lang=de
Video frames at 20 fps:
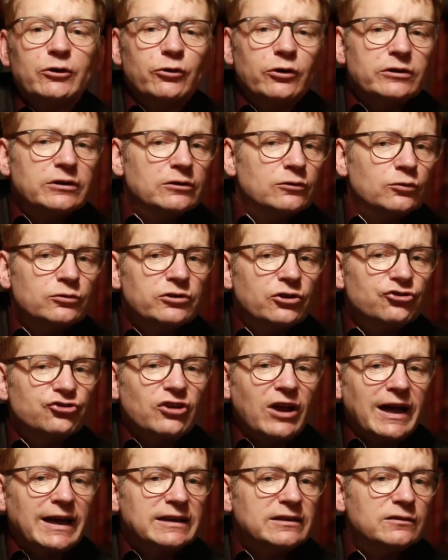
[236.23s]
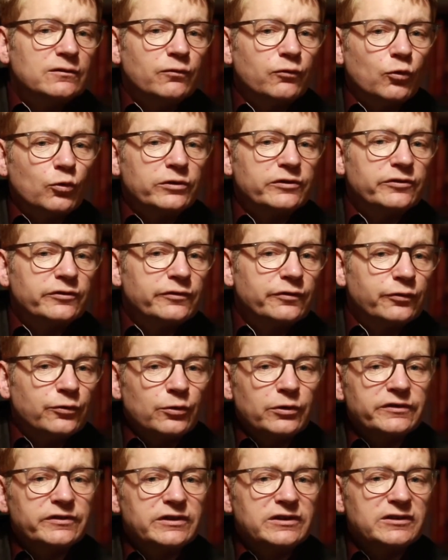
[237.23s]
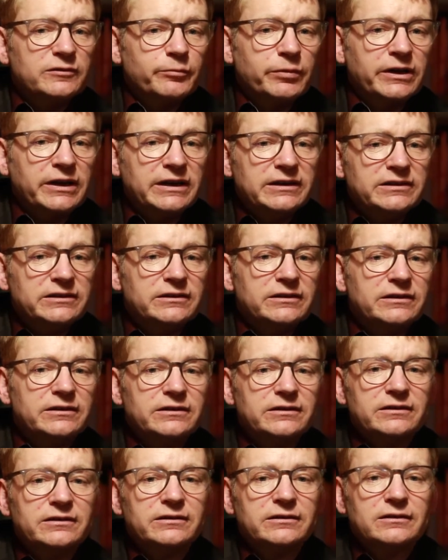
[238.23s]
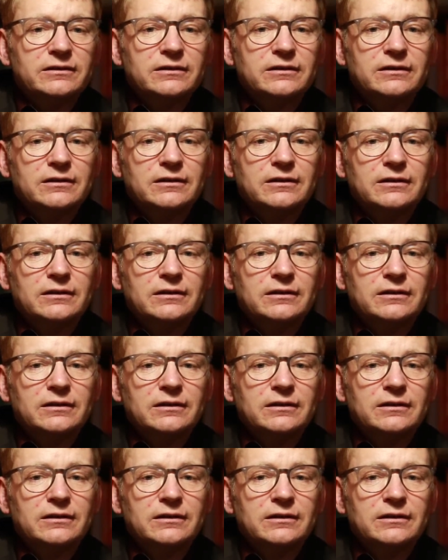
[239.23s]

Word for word: Wir können unterscheiden, wo ist Vorsicht berechtigt,